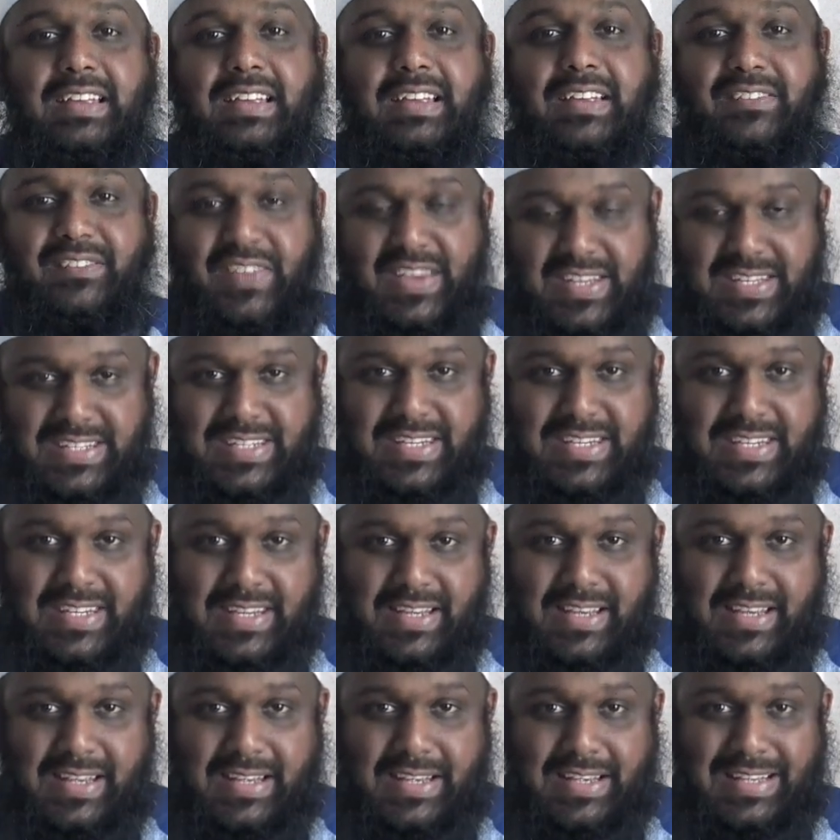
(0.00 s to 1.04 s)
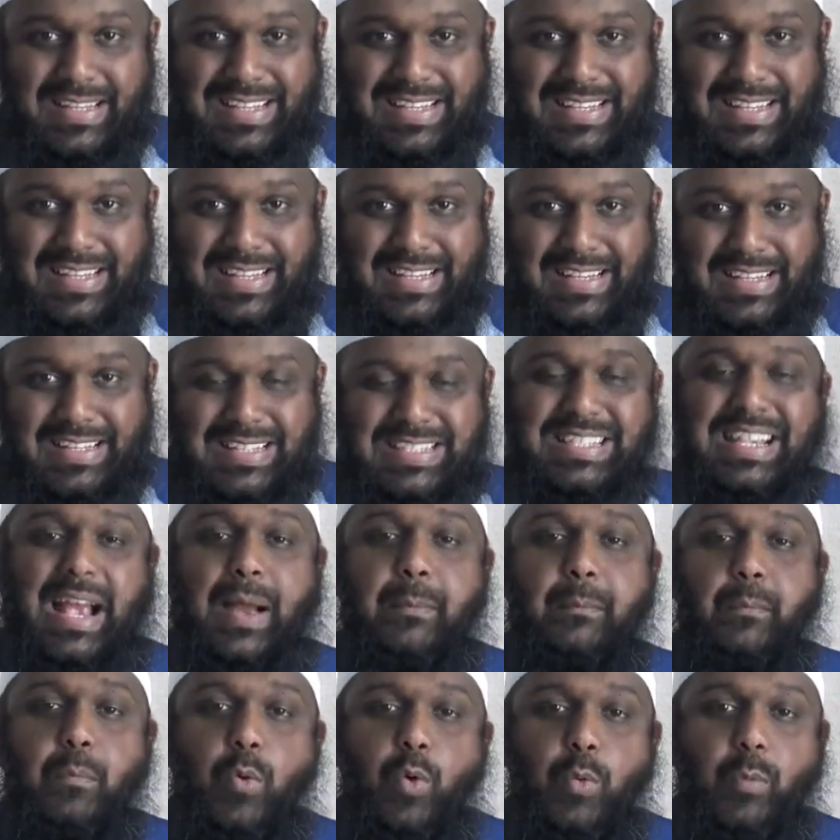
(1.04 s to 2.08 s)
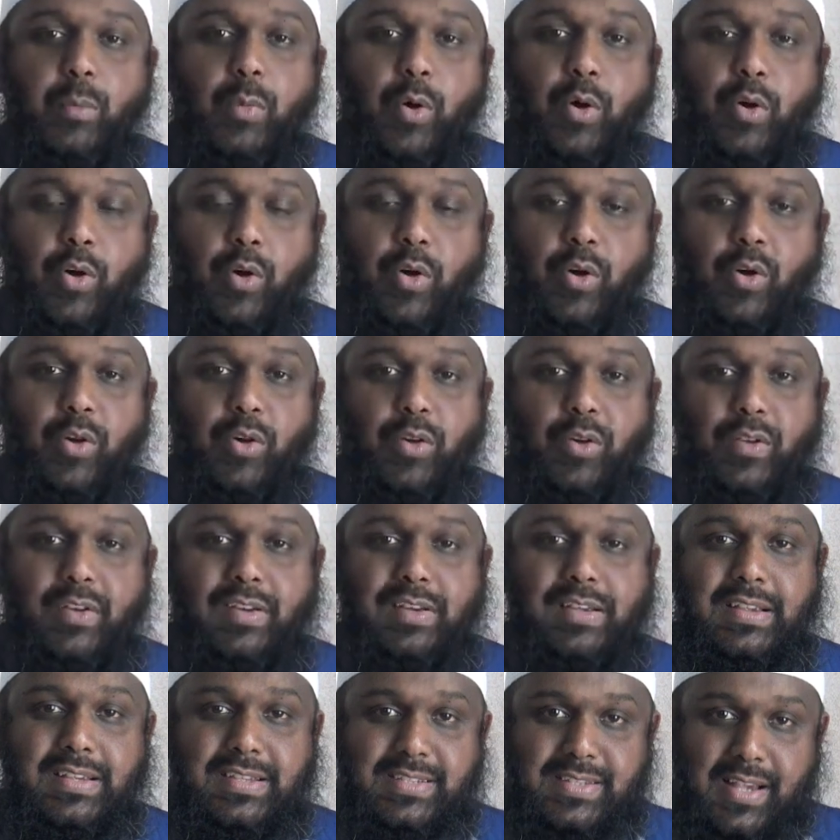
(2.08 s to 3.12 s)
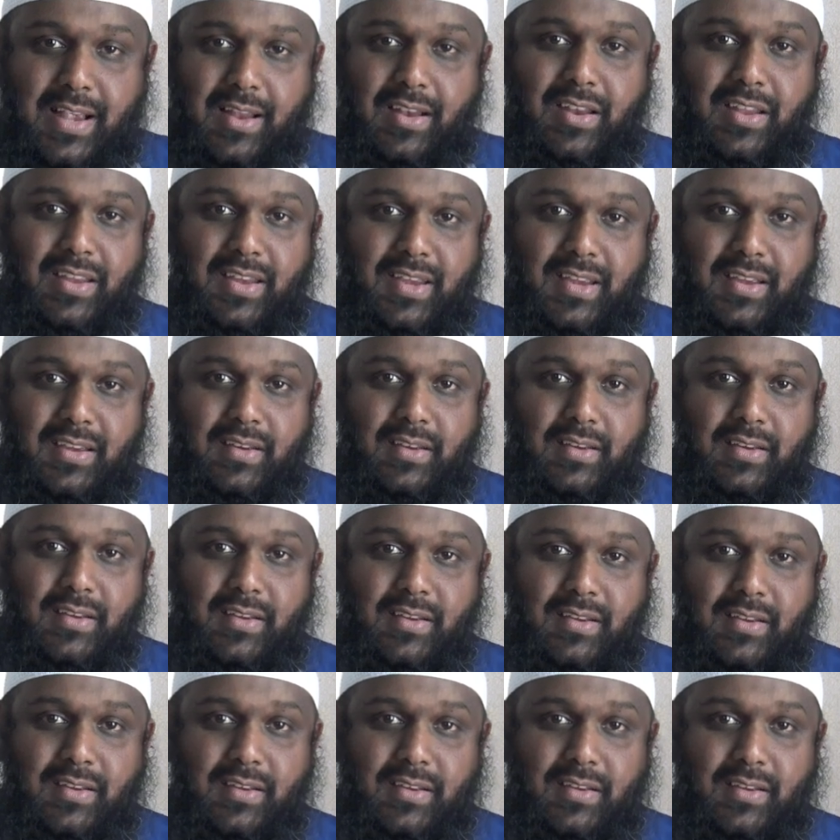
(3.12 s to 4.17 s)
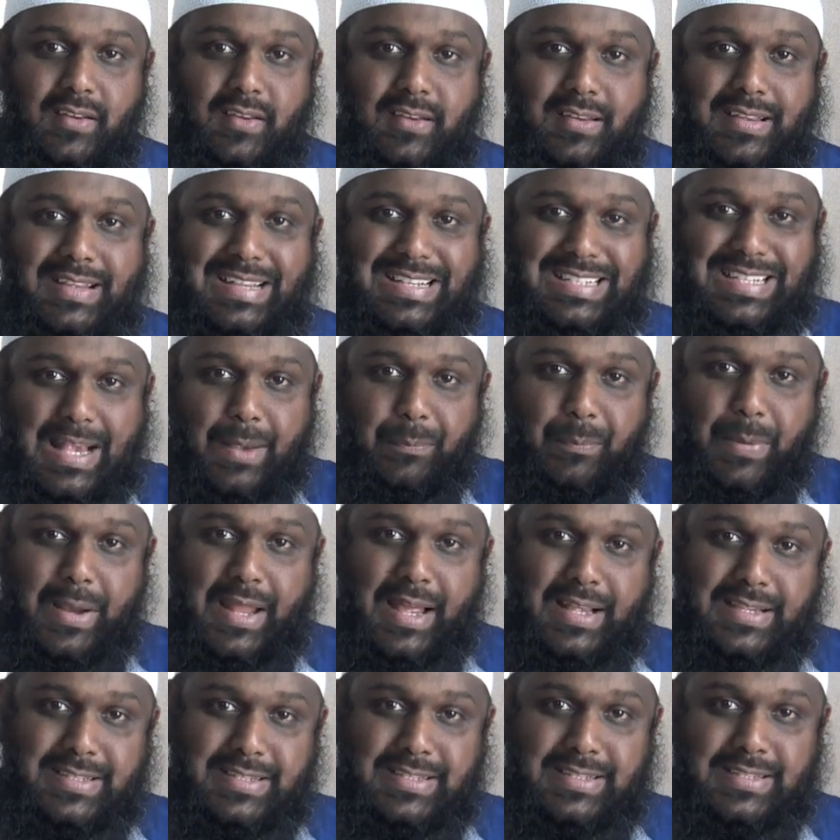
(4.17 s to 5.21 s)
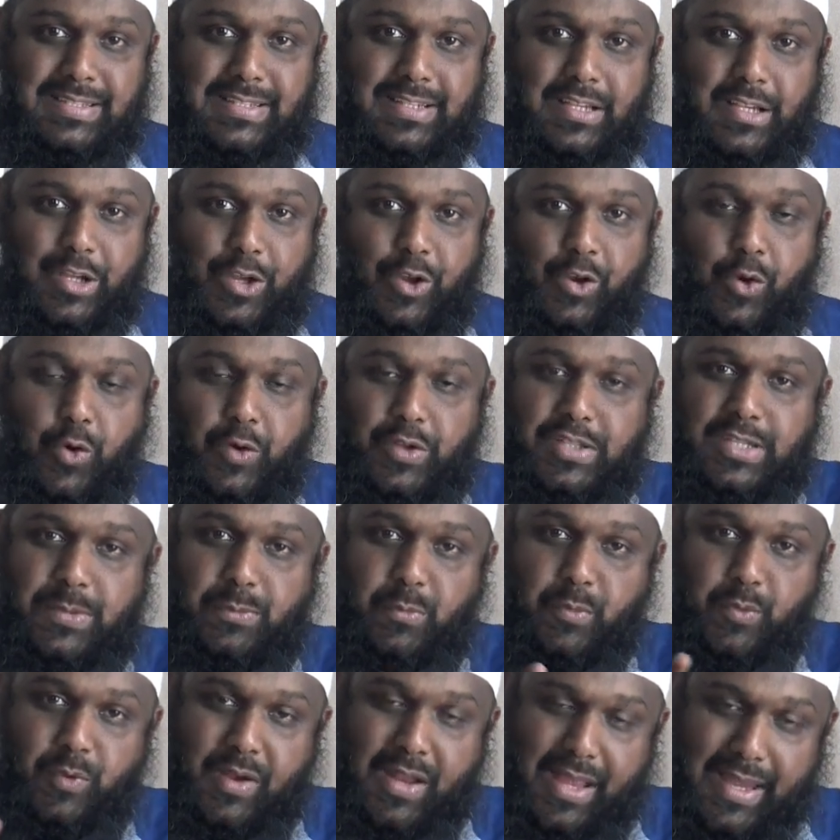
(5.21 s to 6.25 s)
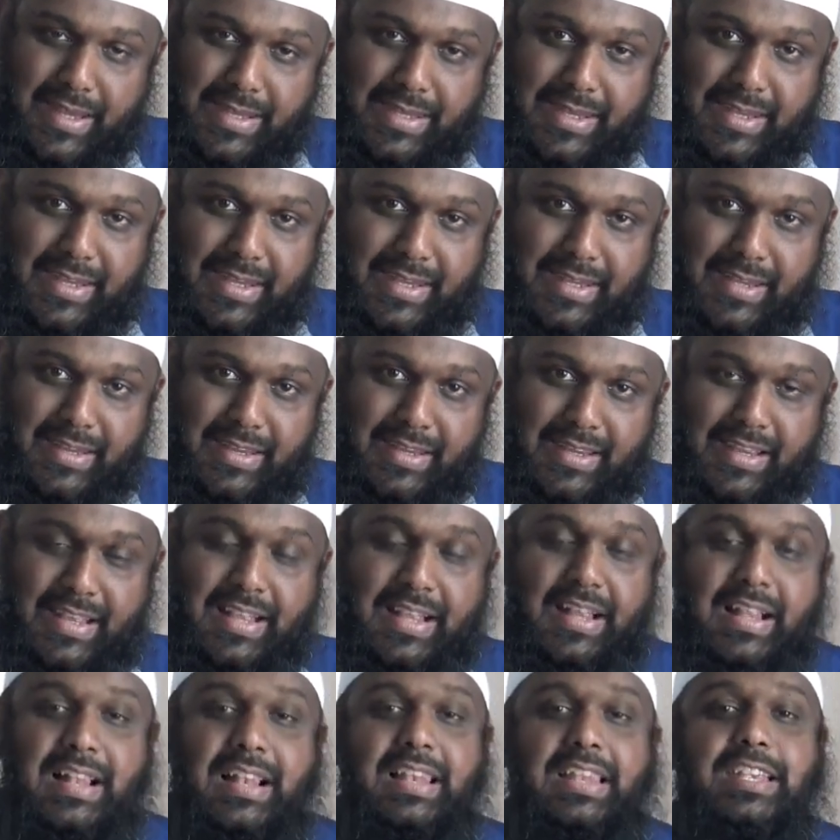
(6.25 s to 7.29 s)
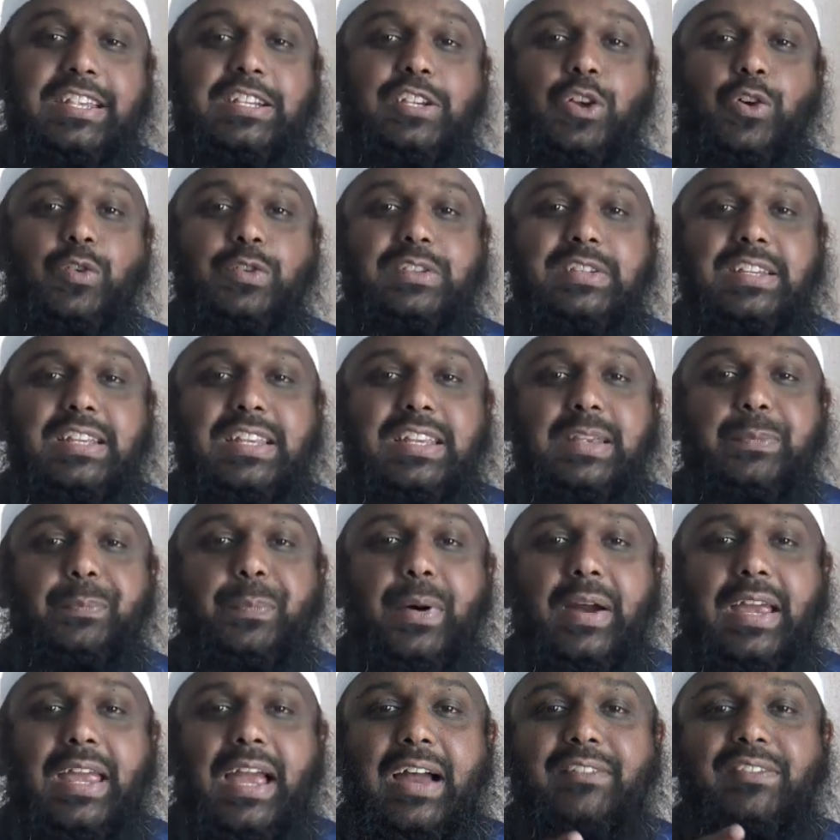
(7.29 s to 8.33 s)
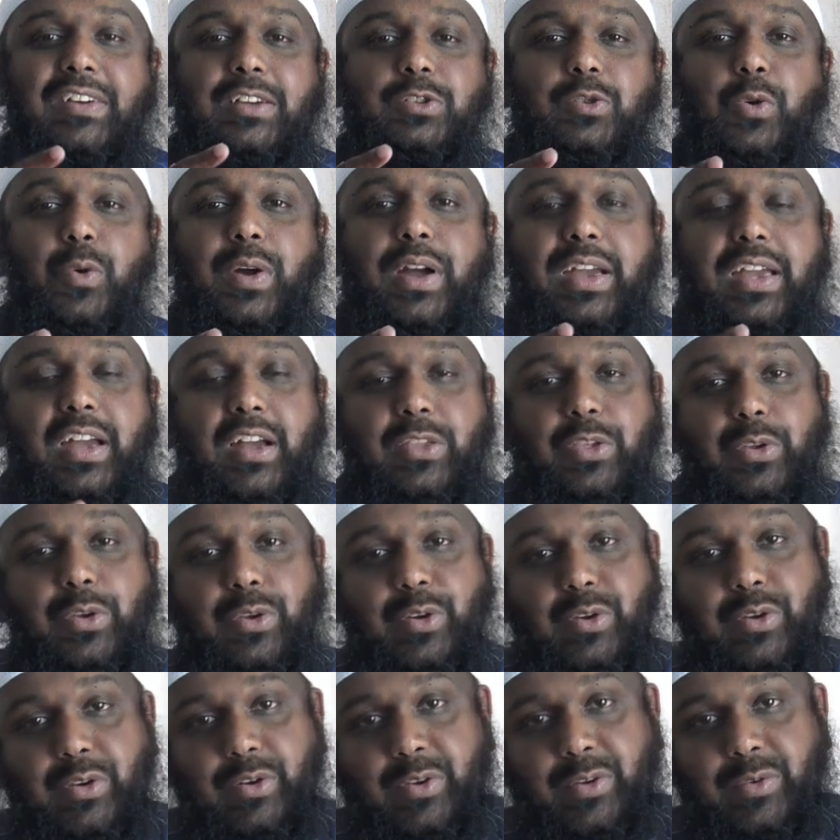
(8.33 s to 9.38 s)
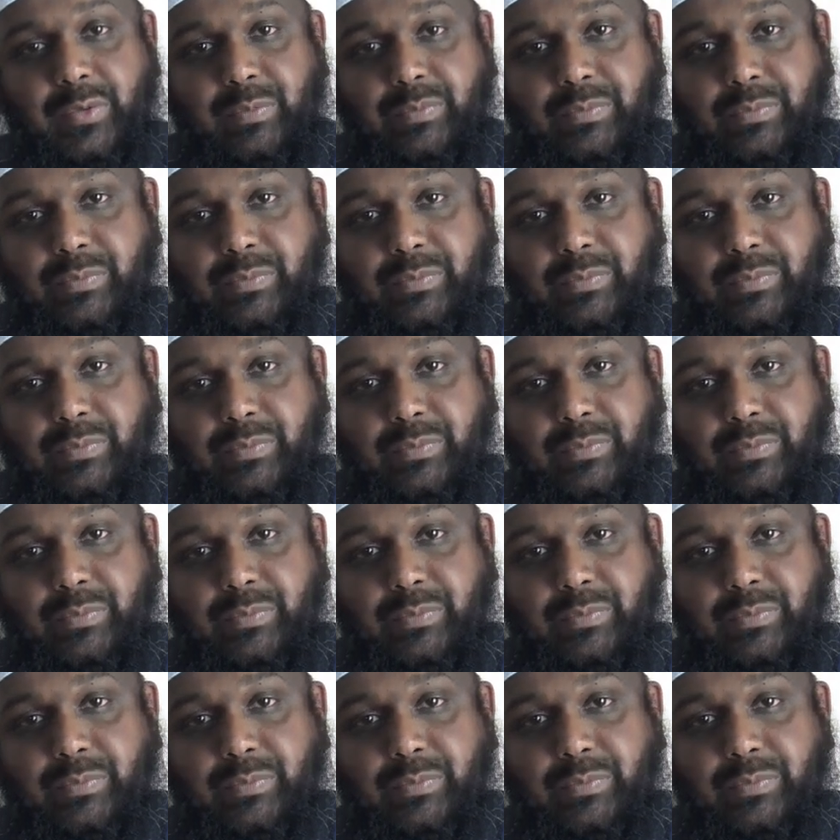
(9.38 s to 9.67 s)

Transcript: Veut dire sa moment, sa l'air, sa place, quand Dimoun a été, il sentit libre avec son créateur.